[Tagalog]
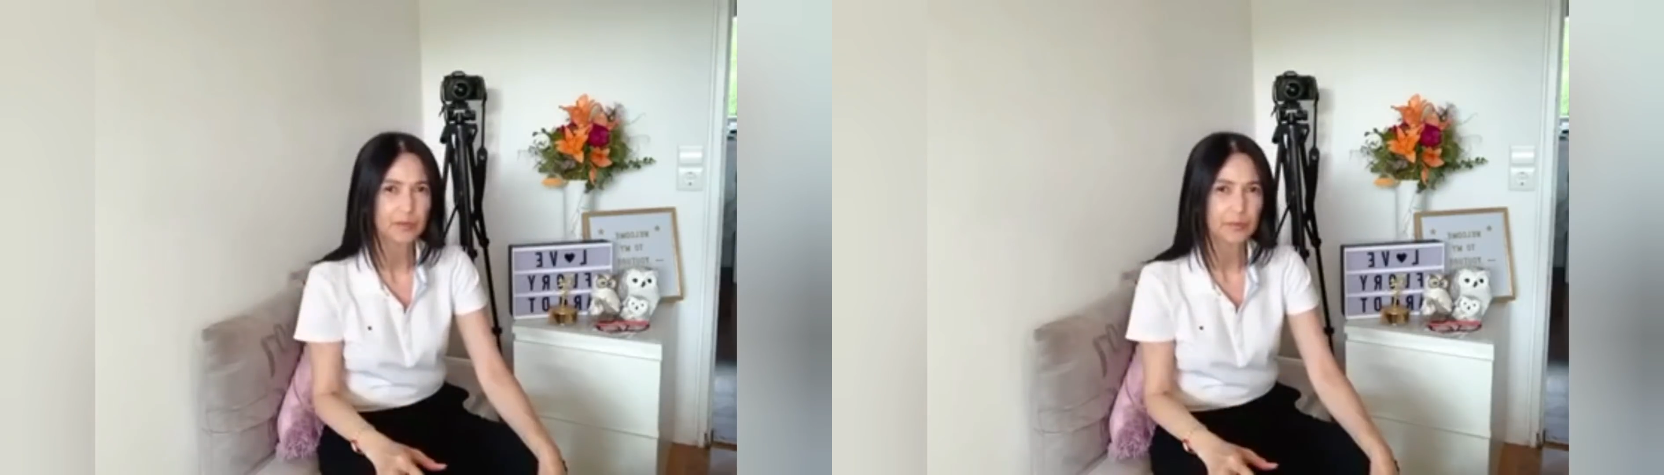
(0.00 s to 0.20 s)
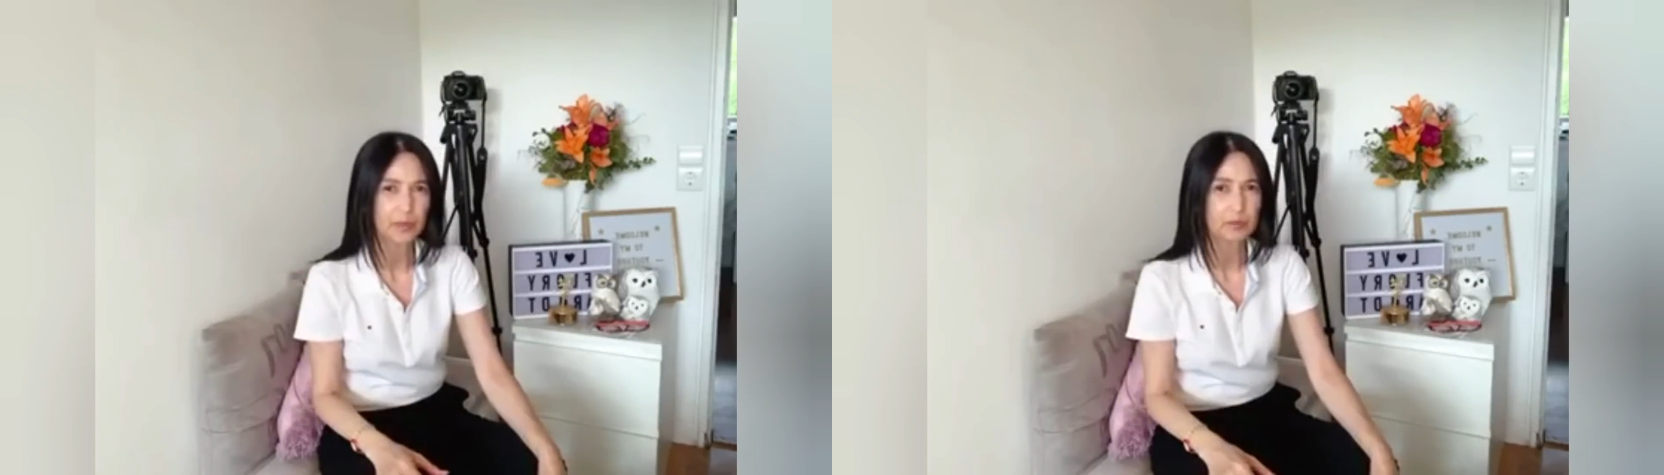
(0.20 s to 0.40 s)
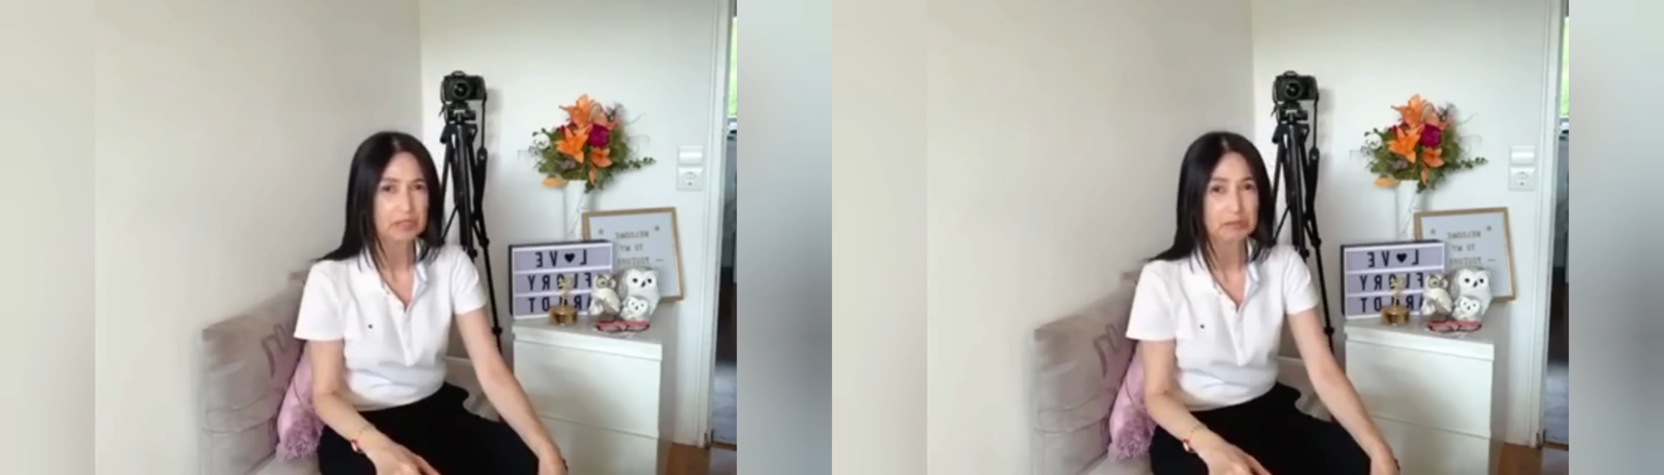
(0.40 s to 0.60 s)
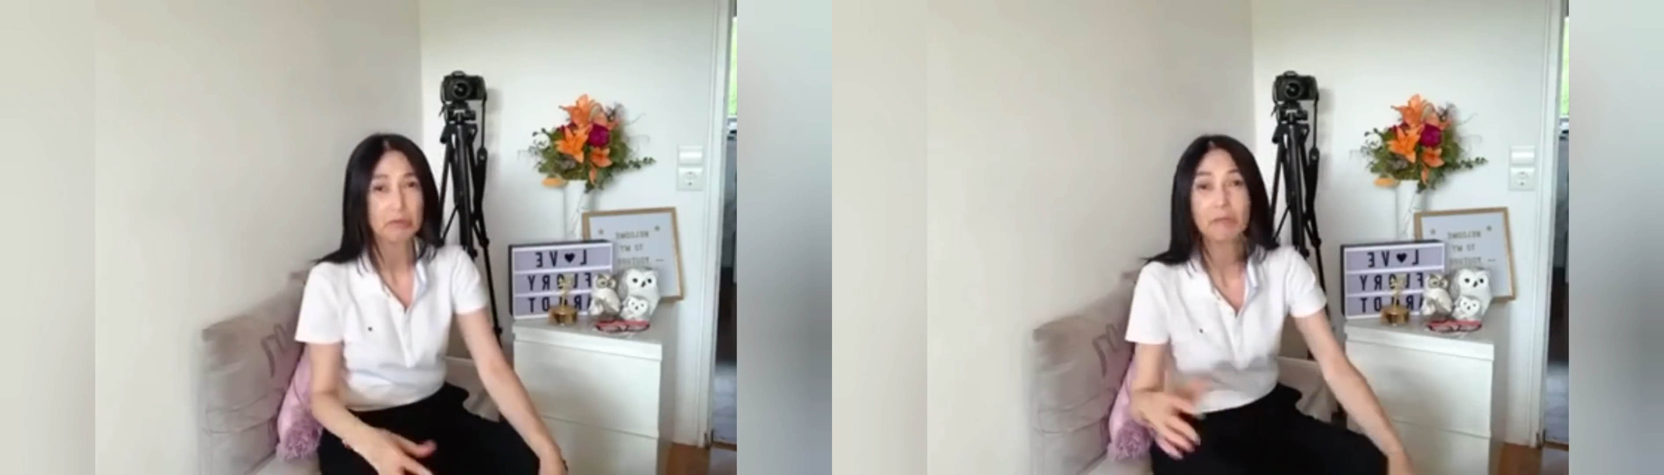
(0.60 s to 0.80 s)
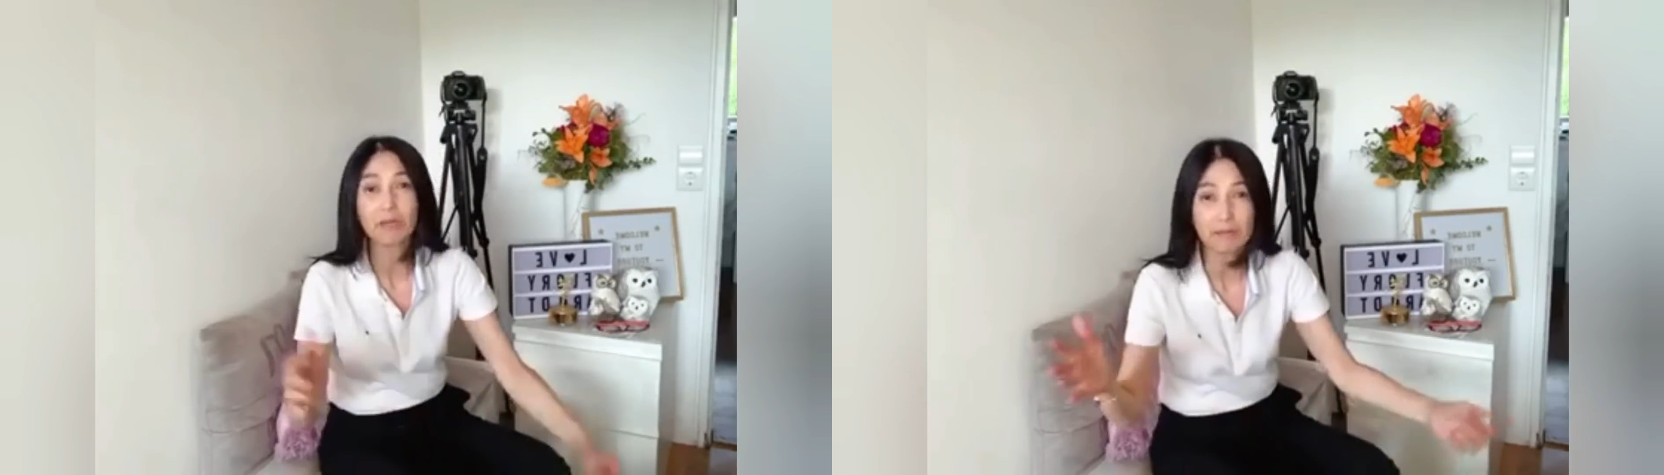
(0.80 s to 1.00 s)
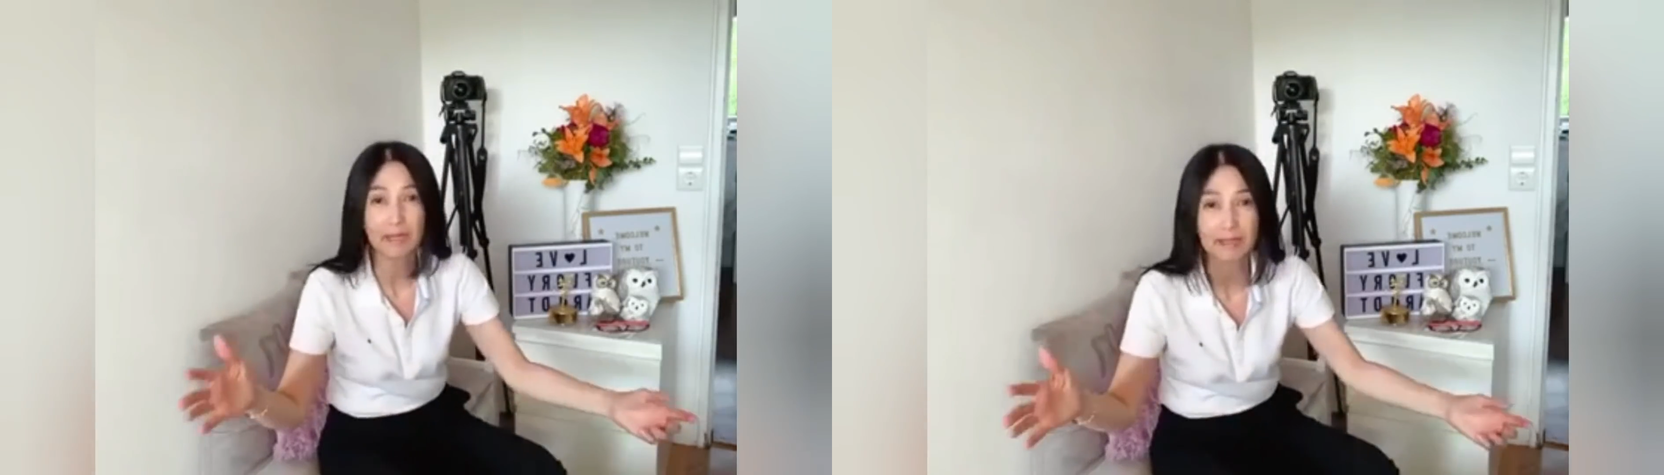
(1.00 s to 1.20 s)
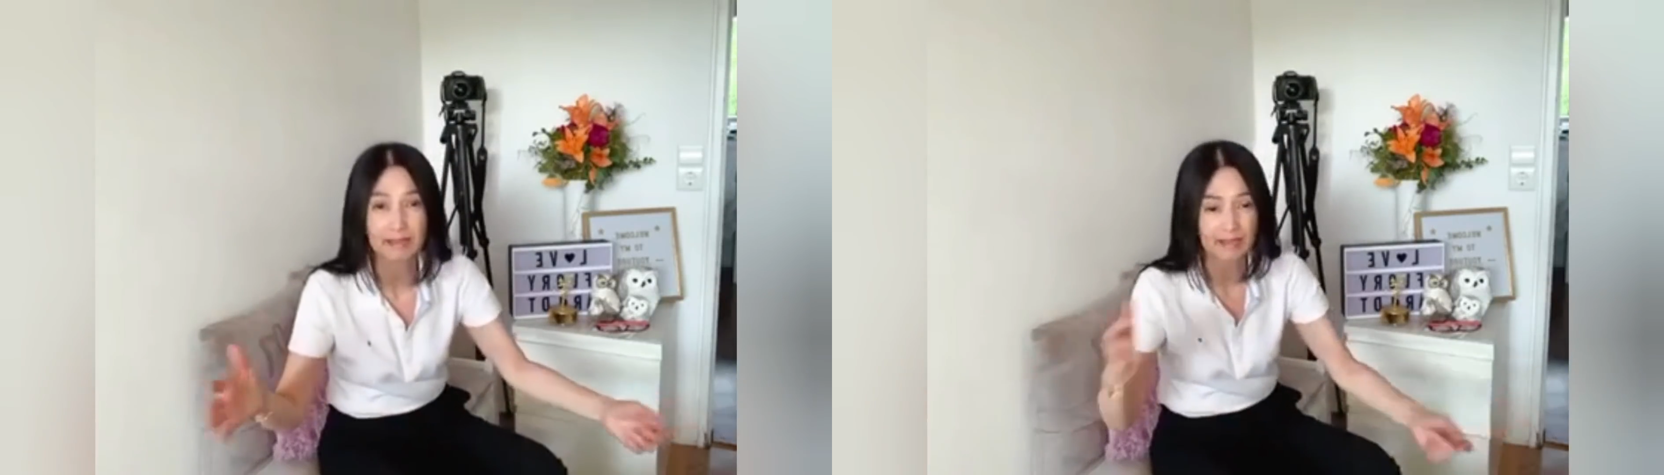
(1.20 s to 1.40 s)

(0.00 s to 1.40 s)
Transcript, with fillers: pero nga sobrang mahal nga